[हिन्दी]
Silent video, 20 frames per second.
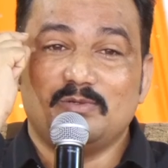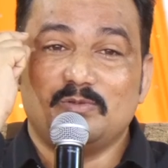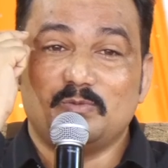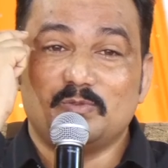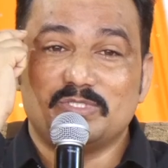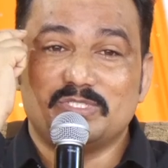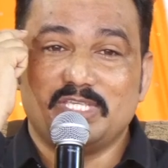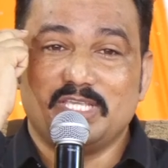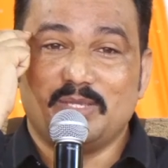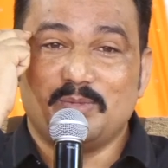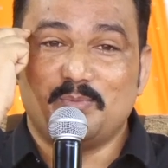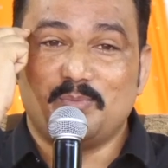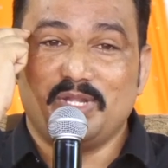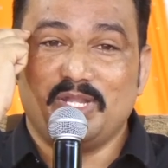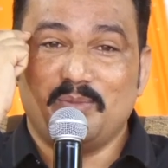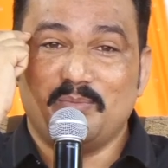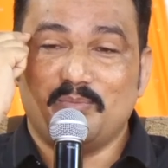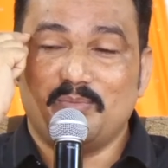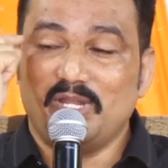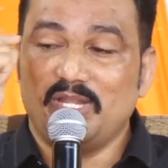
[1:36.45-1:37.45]
उसे
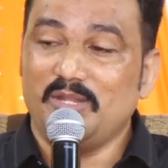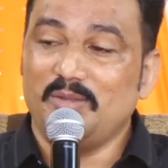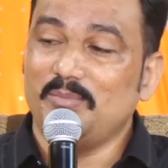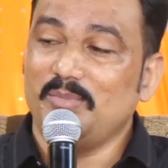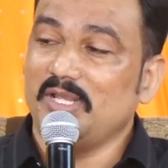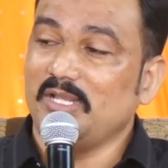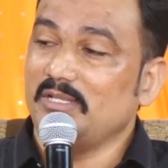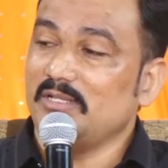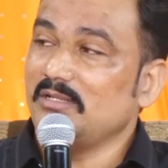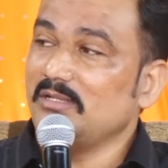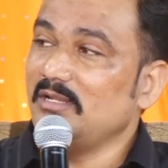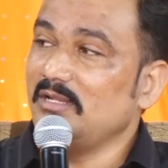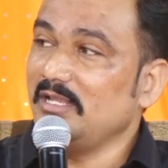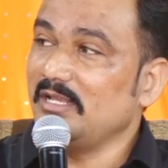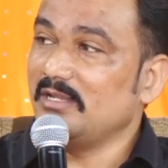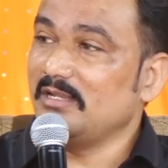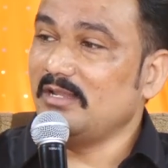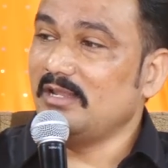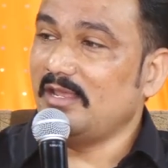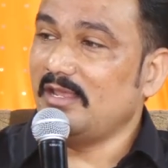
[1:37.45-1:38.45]
अपने मन में
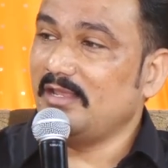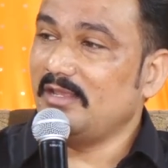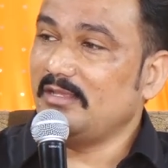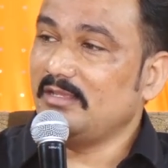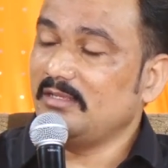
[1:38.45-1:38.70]
लिखना है